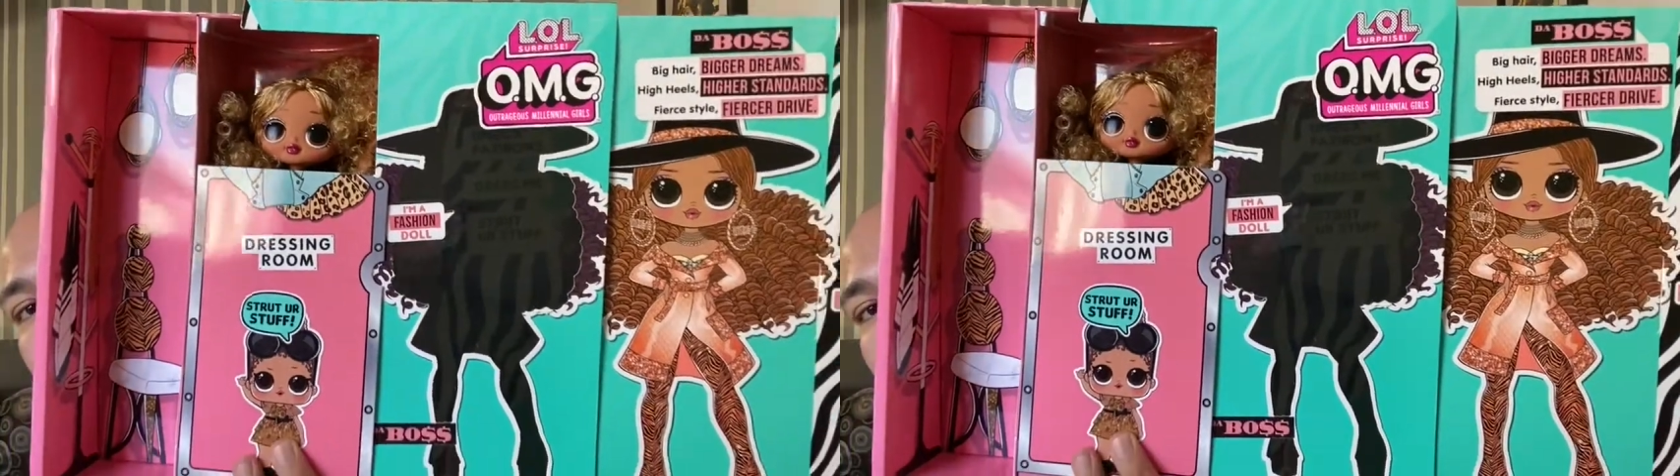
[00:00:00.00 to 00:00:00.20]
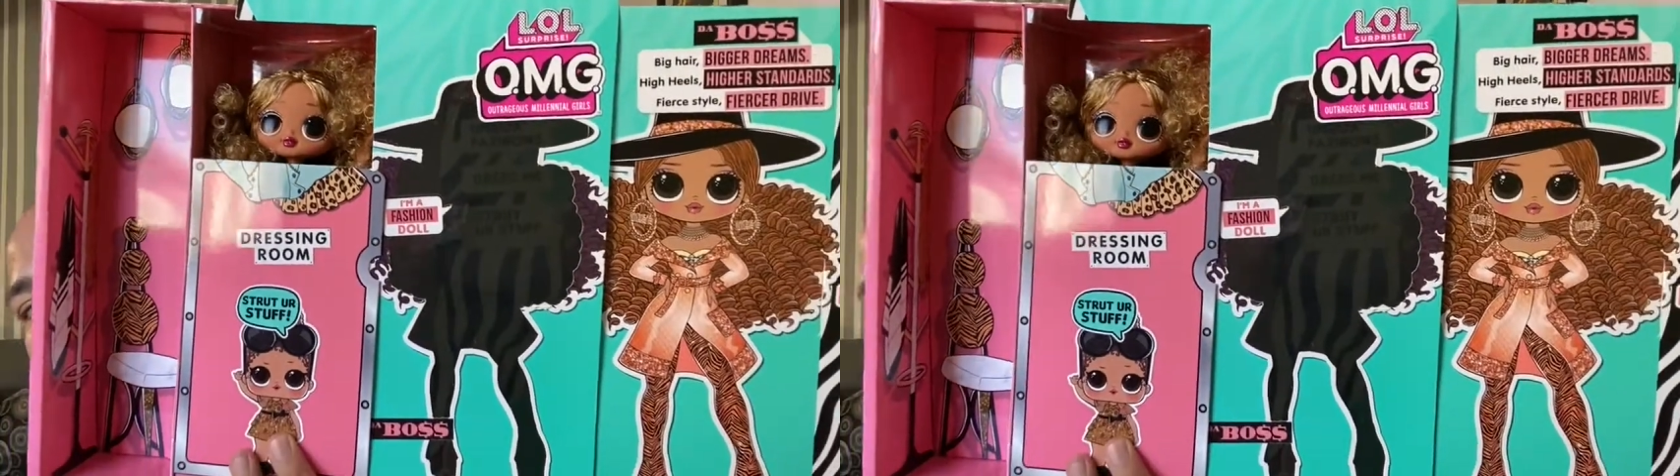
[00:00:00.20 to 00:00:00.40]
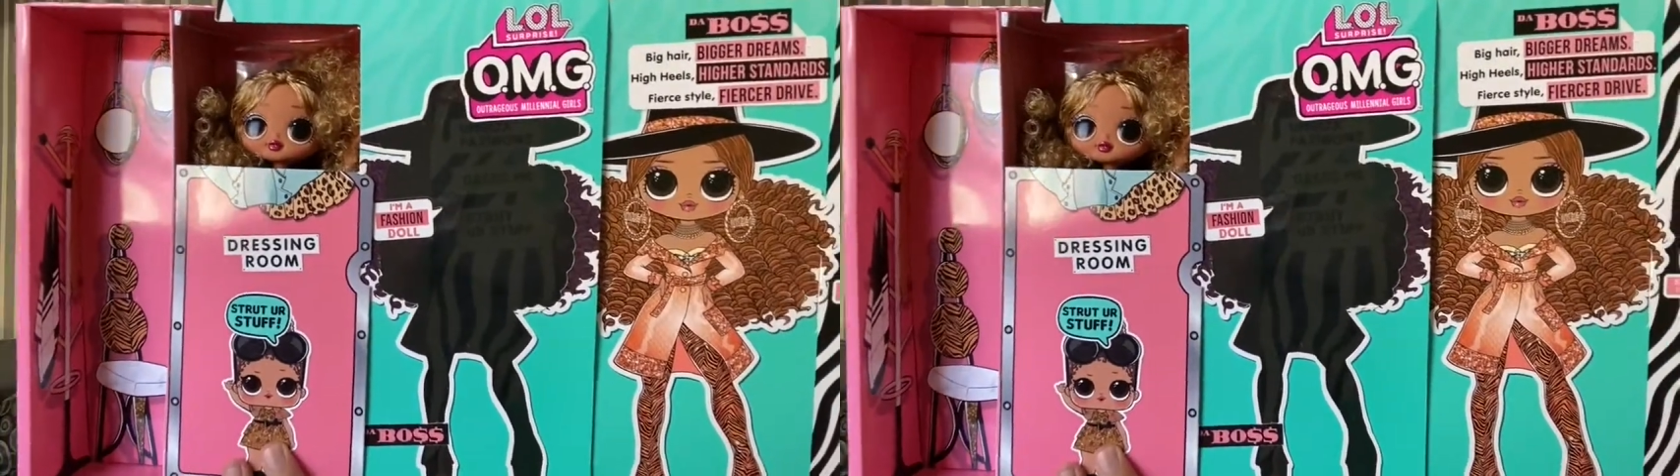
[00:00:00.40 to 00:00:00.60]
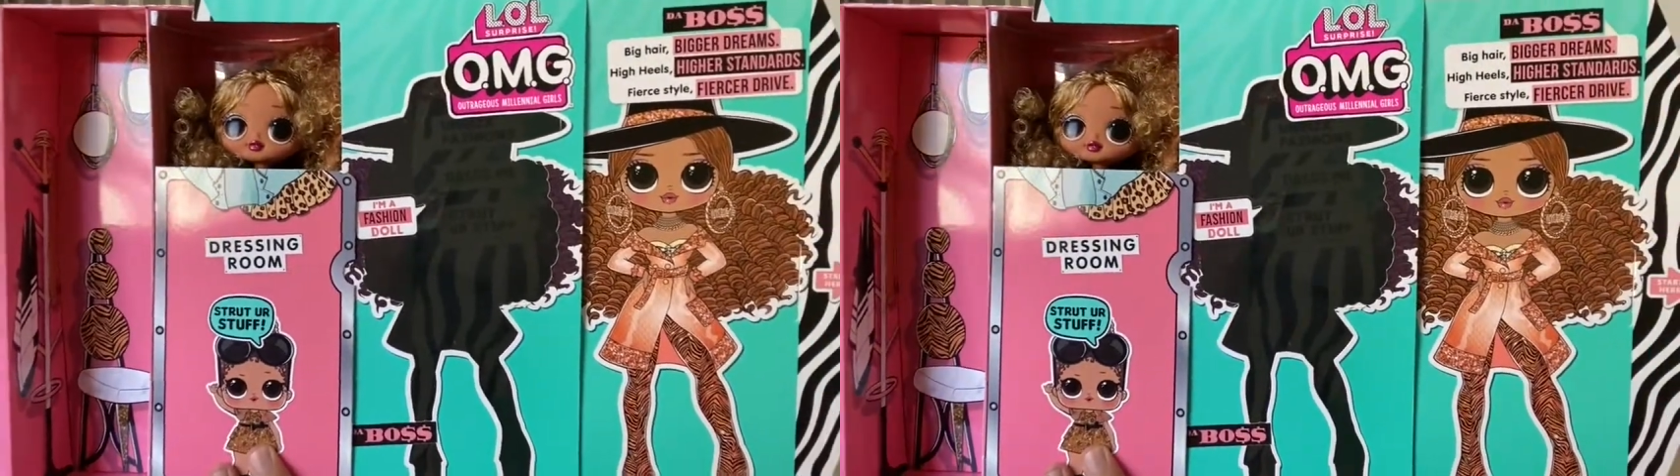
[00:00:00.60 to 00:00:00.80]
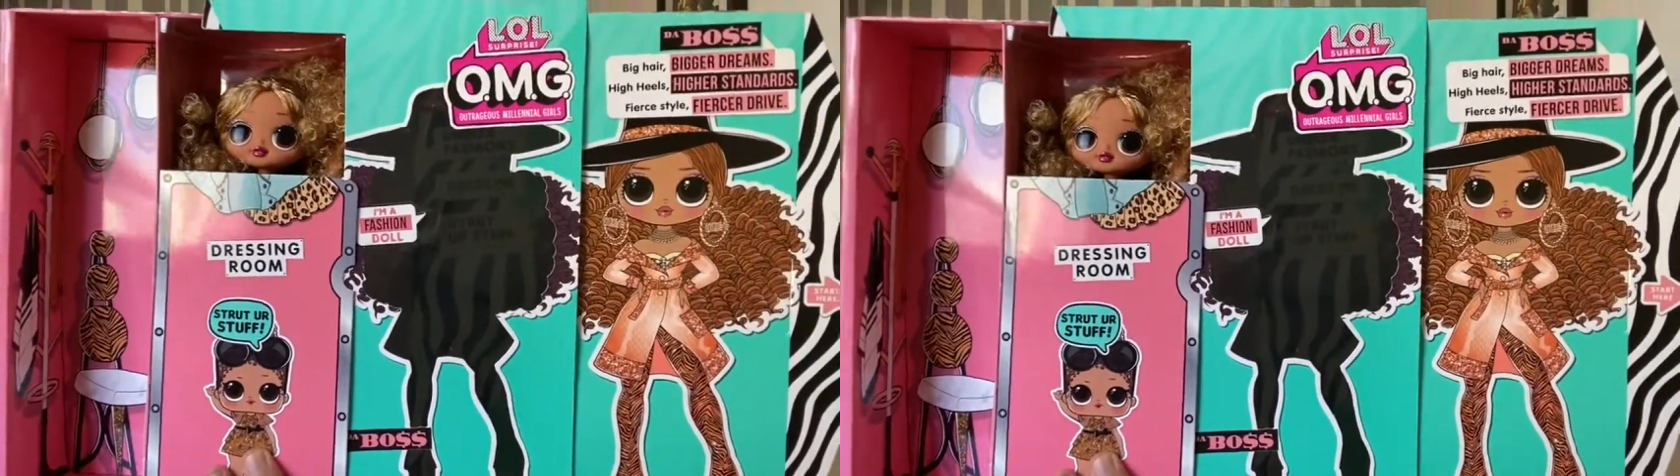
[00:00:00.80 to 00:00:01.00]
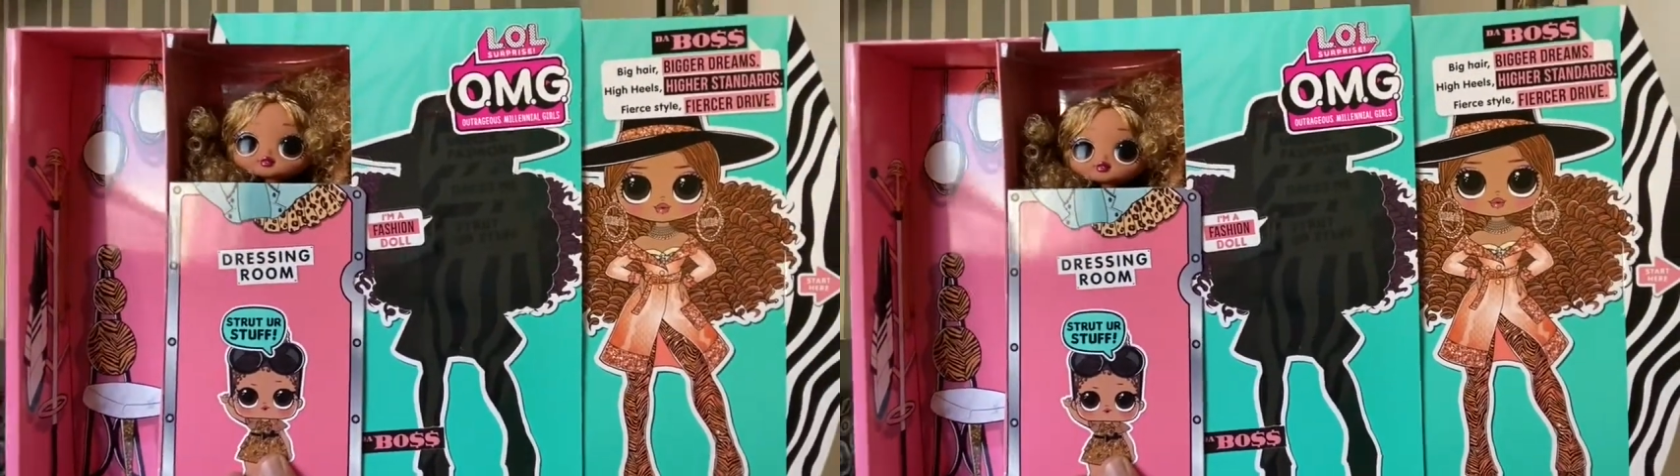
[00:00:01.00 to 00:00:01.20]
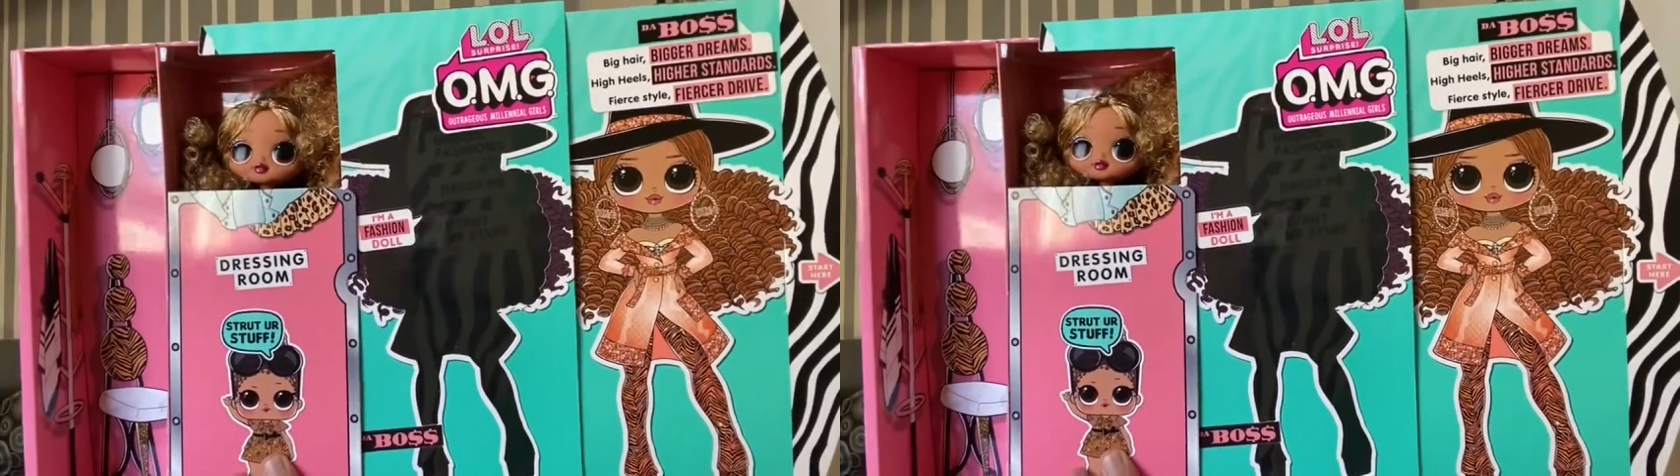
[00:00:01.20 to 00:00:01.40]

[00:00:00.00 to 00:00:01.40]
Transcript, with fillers: da la impresión como que es